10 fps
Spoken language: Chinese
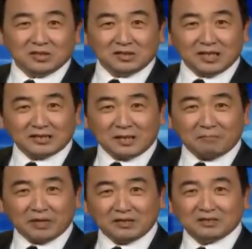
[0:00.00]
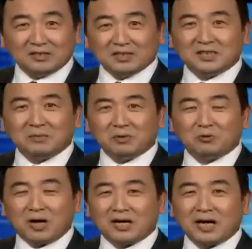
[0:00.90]
今天在北京京西
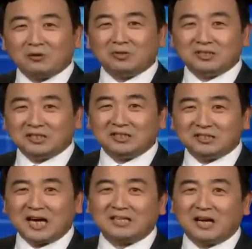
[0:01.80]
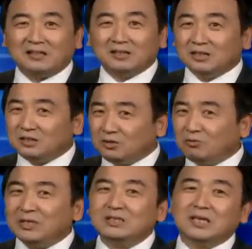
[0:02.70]
宾馆开会的这些家长
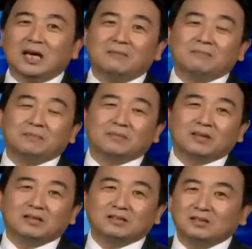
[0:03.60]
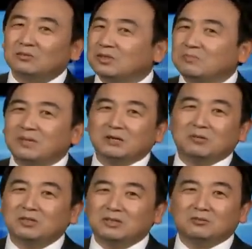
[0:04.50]
有危险。你说这美
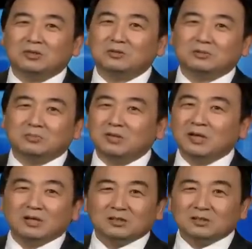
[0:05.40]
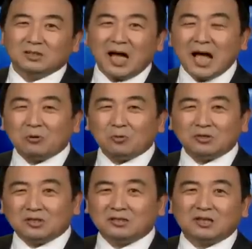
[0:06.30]
国人，你说这不？爱
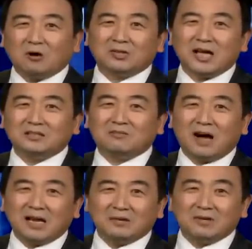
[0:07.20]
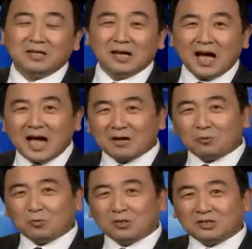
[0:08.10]
国者导弹就完了吗？爱
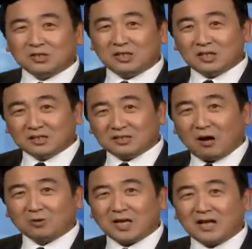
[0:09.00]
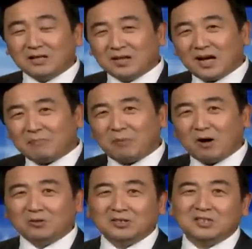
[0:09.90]
国者导弹
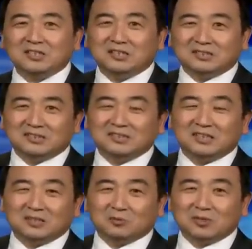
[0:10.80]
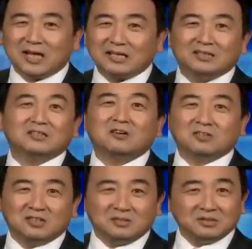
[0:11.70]
保的是你自己的国家，你
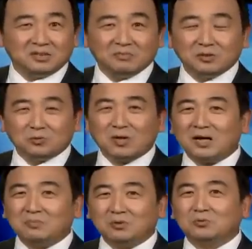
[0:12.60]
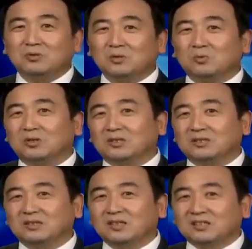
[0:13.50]
招惹人什么中华人民共和国呢？
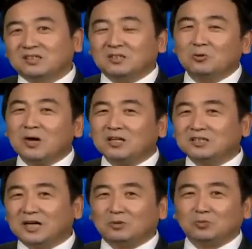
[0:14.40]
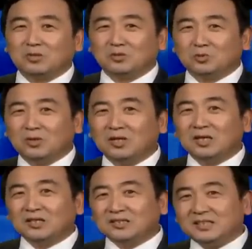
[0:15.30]
可是换个角度上说，
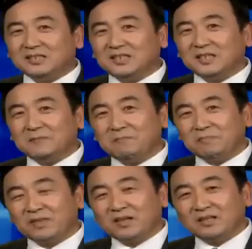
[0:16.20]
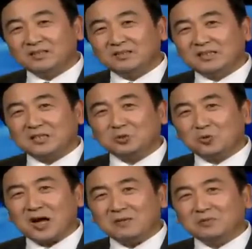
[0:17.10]
这些。在
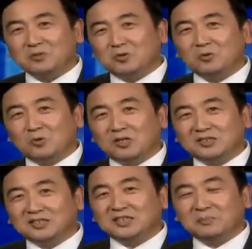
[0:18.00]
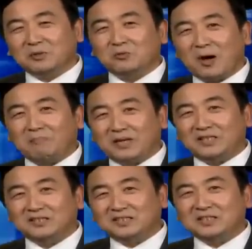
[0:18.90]
中华人民共和国京西宾馆、
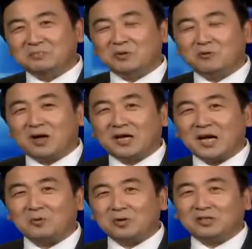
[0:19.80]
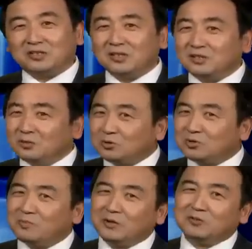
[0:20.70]
北京京西宾馆开会呢，又
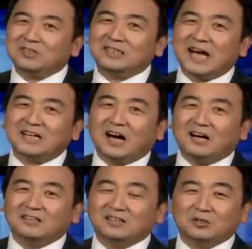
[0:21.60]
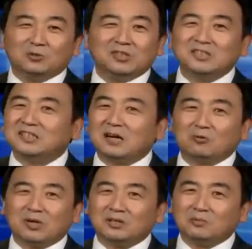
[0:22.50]
都是美国人的家长。你说人一
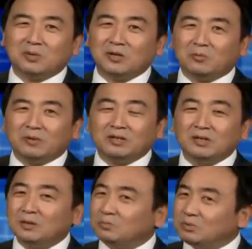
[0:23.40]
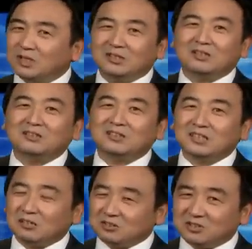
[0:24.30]
点关系都没有吗？不可能，
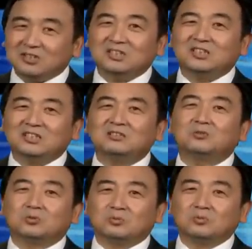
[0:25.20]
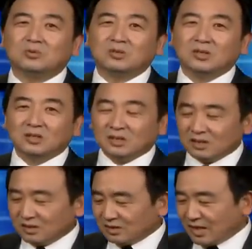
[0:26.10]
那叫直系亲属。
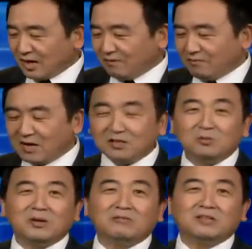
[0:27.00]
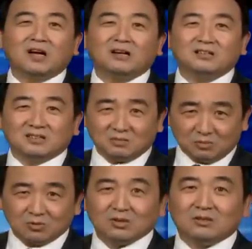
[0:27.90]
那网上有篇文章这
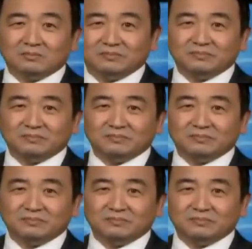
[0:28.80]
么说的：